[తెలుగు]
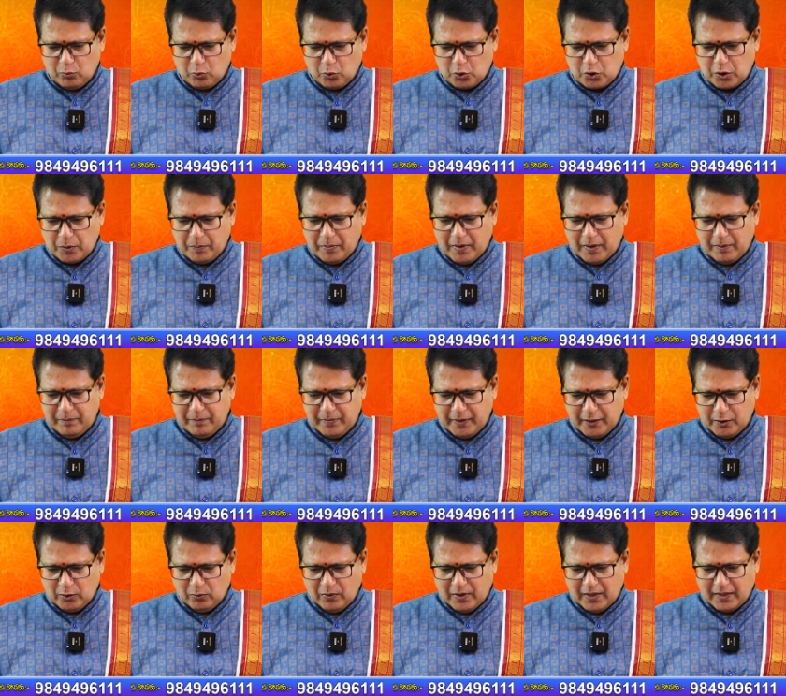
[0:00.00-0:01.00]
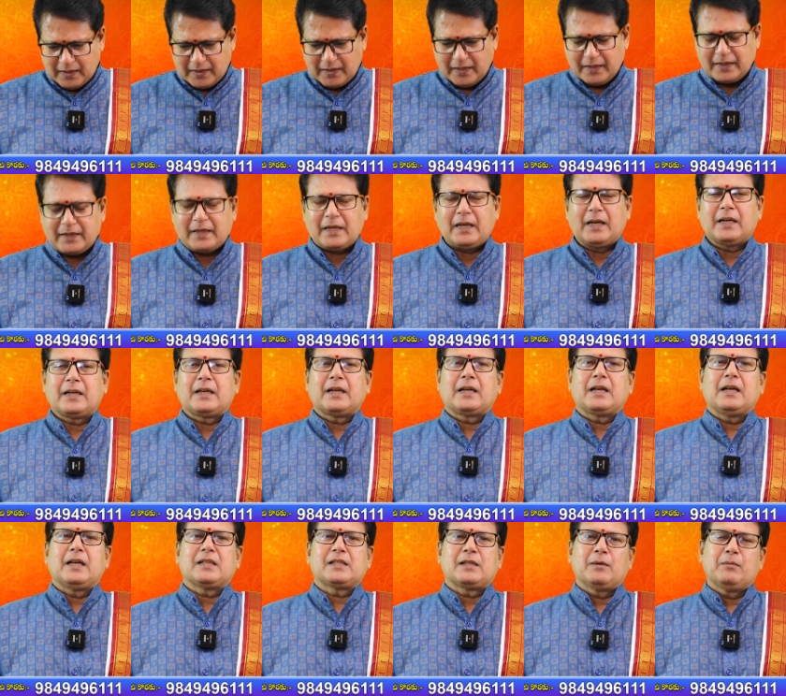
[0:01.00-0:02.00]
వృషభ మిథున
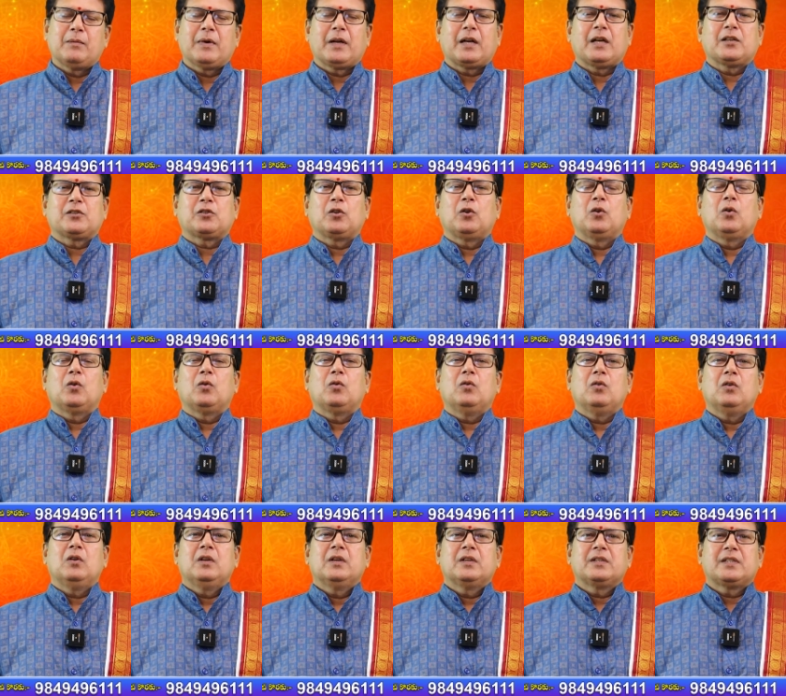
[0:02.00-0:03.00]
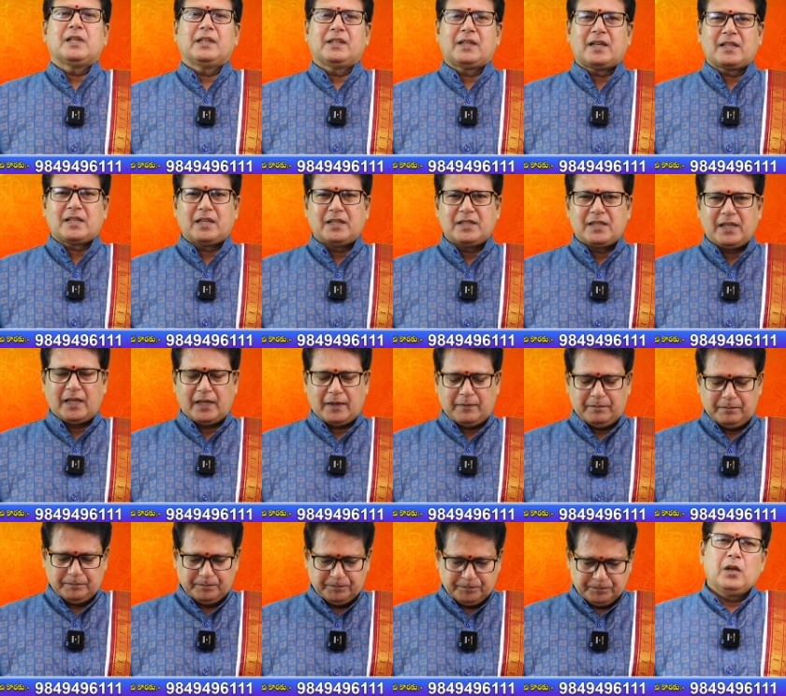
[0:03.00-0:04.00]
కర్కాటక సింహరాశుల్లో చంద్ర
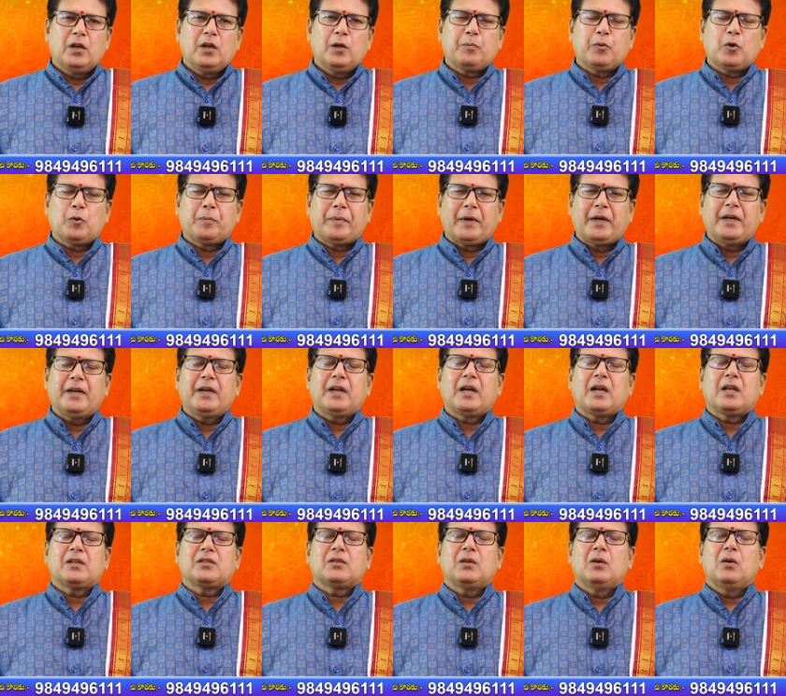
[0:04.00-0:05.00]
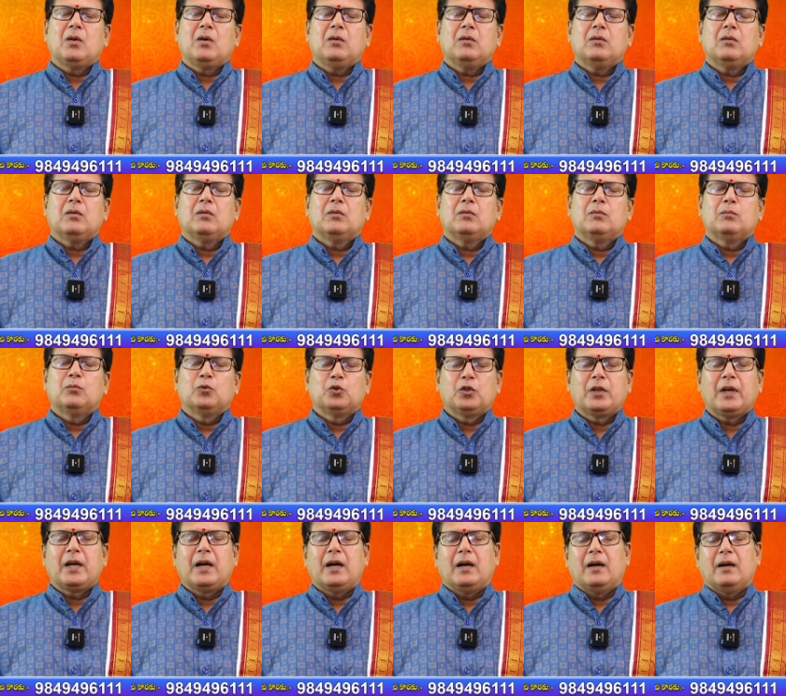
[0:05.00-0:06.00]
సంచారం ఇప్పుడు పన్నెండు రాశుల్లో
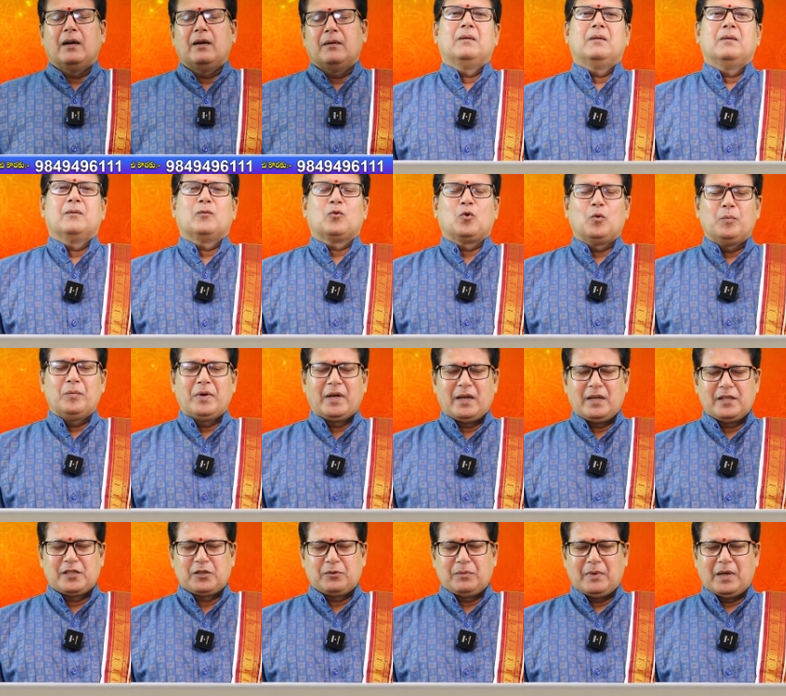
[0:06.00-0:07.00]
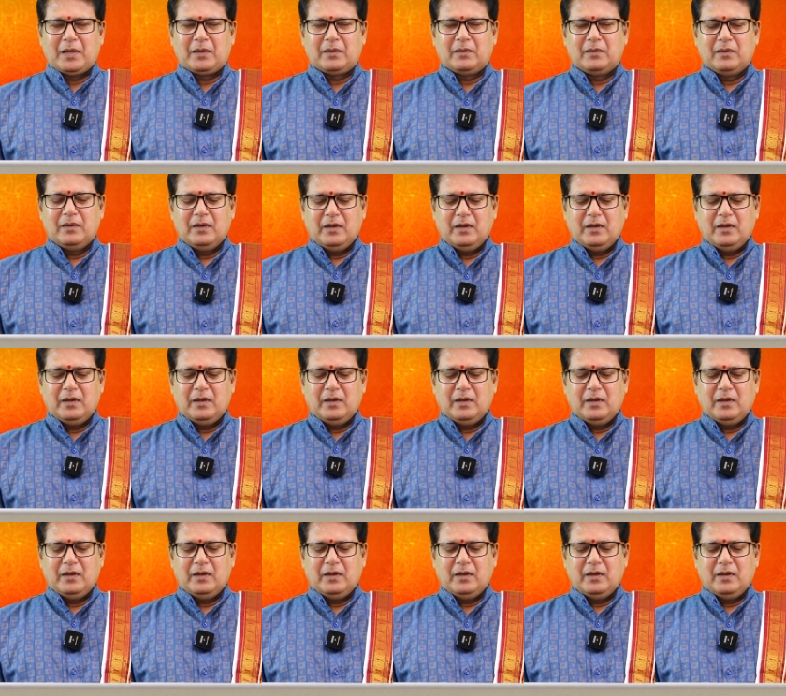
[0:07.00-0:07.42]
ముందుగా కుంభరాశి వారు